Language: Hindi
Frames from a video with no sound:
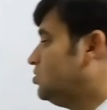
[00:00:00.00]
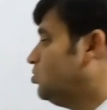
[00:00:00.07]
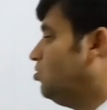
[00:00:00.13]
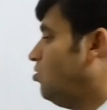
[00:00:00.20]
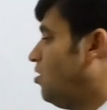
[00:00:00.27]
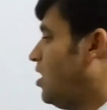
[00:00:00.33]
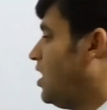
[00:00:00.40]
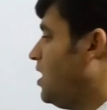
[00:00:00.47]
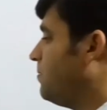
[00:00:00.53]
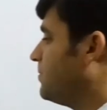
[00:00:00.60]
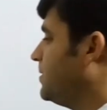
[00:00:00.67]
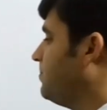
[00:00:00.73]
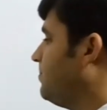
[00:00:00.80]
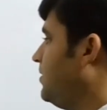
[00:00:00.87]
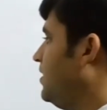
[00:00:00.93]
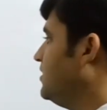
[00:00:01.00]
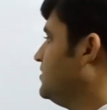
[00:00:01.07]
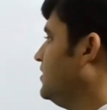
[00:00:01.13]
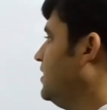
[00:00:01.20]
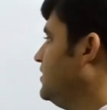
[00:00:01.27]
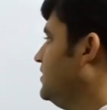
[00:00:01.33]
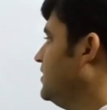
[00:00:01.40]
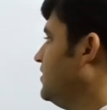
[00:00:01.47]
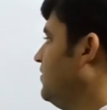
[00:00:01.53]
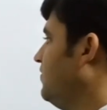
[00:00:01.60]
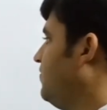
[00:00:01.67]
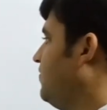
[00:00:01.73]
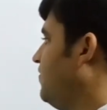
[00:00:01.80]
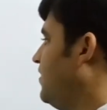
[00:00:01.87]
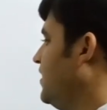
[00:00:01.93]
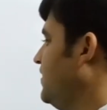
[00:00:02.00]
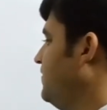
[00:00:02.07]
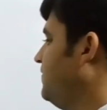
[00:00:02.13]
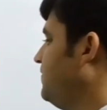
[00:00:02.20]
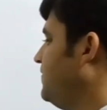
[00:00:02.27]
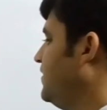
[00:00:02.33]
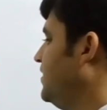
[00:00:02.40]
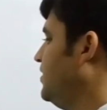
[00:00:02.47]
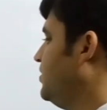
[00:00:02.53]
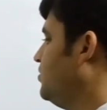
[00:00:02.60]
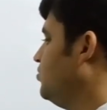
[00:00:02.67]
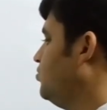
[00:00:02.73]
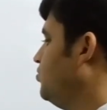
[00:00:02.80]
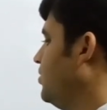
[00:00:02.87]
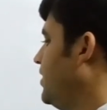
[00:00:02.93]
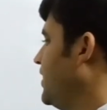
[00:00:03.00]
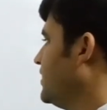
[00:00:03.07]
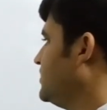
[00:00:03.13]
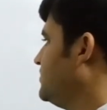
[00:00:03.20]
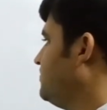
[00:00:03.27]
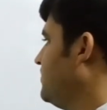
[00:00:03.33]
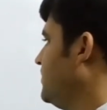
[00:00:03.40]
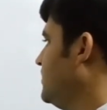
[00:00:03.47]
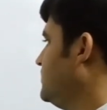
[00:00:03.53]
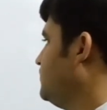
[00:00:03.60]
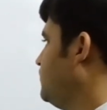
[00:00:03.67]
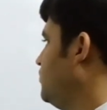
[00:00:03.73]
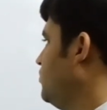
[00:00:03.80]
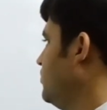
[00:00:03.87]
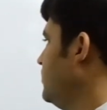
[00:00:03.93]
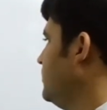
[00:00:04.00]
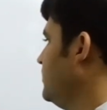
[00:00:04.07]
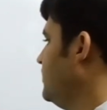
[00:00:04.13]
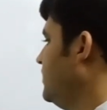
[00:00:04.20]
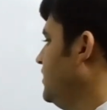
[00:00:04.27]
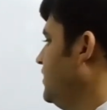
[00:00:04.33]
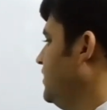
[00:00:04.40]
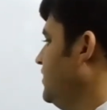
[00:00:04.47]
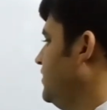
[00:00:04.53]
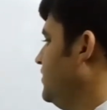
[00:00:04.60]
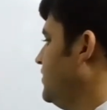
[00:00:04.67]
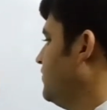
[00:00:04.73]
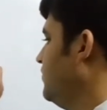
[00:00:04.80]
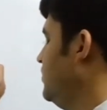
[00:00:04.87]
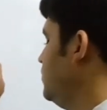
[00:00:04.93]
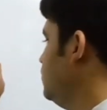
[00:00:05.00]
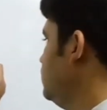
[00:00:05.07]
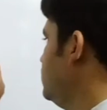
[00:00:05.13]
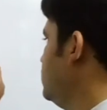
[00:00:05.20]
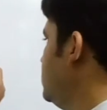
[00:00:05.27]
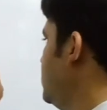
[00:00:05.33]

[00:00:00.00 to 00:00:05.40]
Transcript: तो आपके पास आ जाएगा फाइव इंटू एक्स प्लस फोर इज़ इक्वल टू